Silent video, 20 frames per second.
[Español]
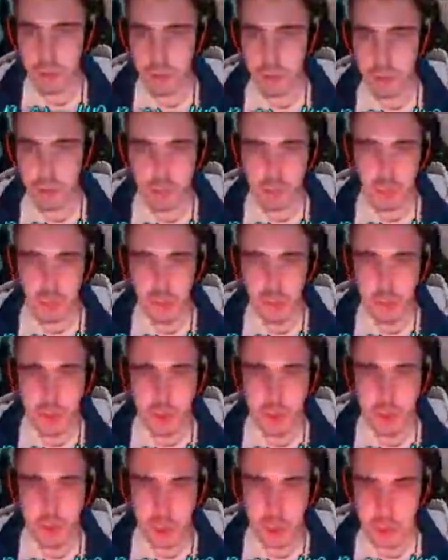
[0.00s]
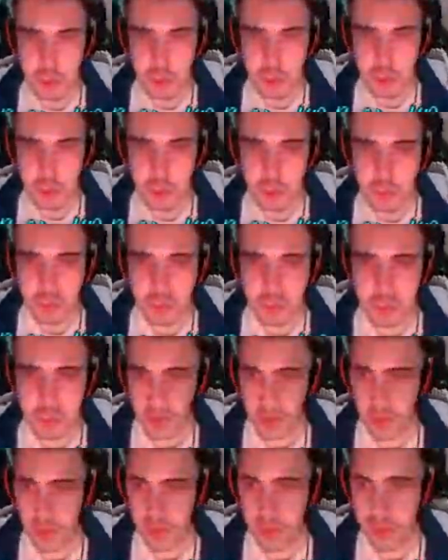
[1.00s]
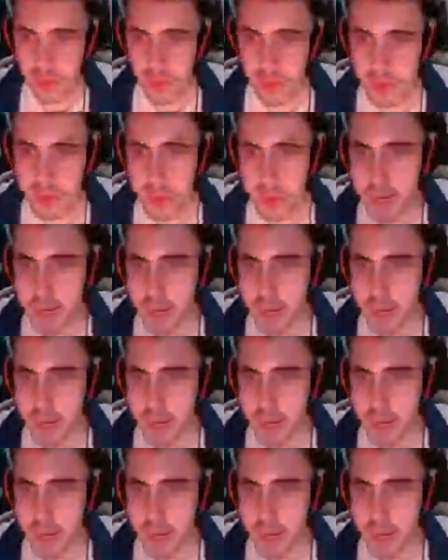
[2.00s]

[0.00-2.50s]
Nada, esto es de locos, ¿no? ¿Te imaginas